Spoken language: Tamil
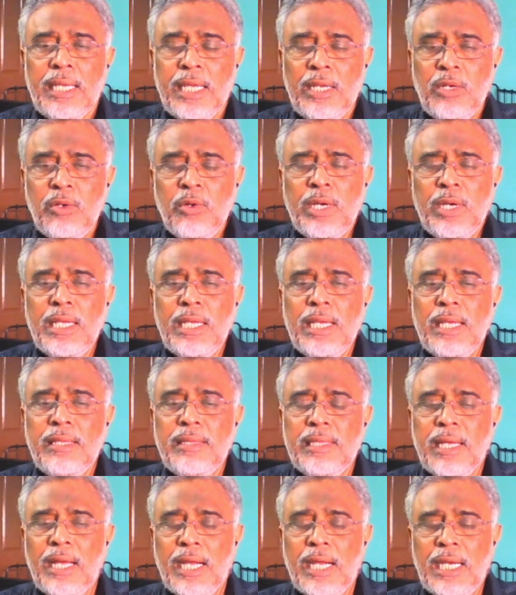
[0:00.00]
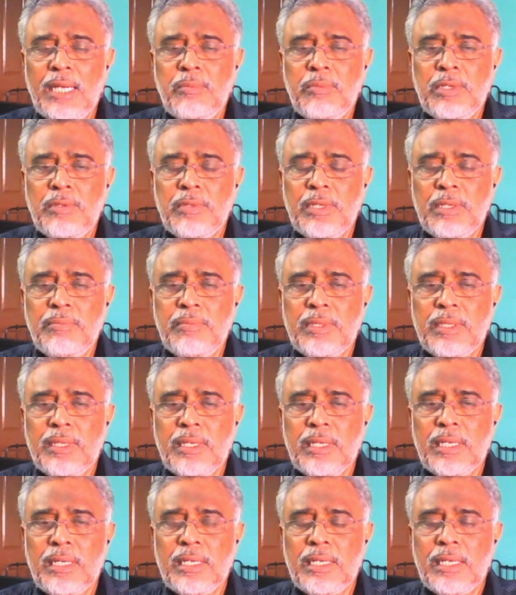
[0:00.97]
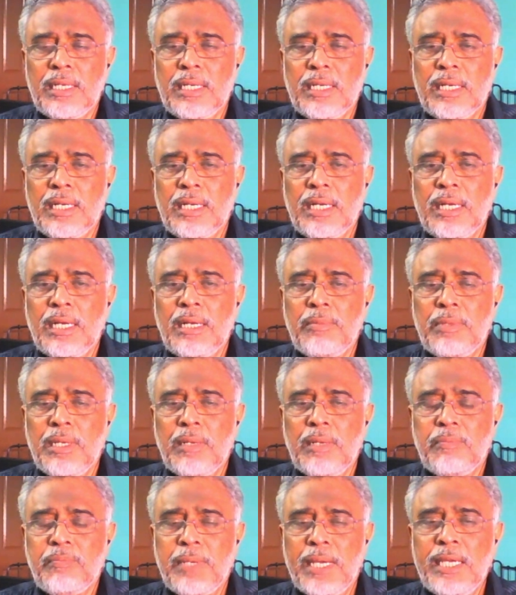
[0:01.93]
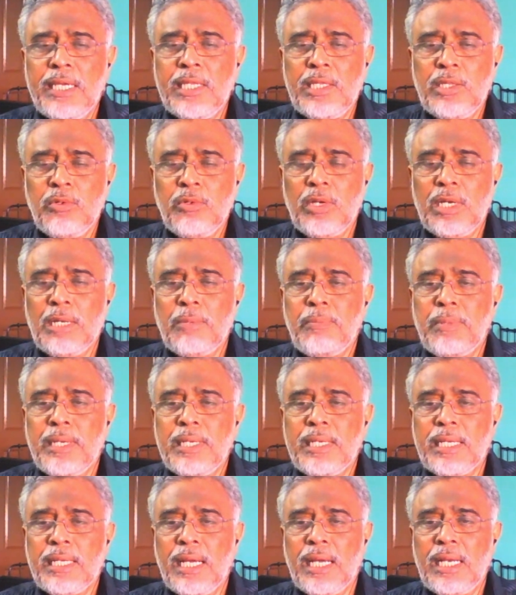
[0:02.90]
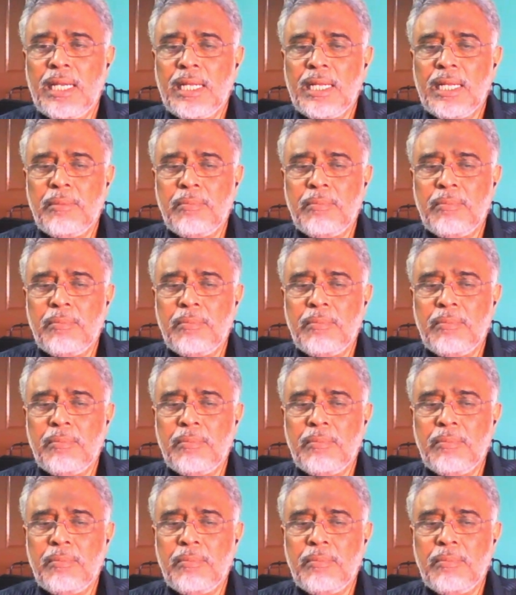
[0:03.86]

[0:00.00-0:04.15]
என்னுடைய இந்த அனுபவம் பகிர்ந்து கொள்ளப்பட்டால்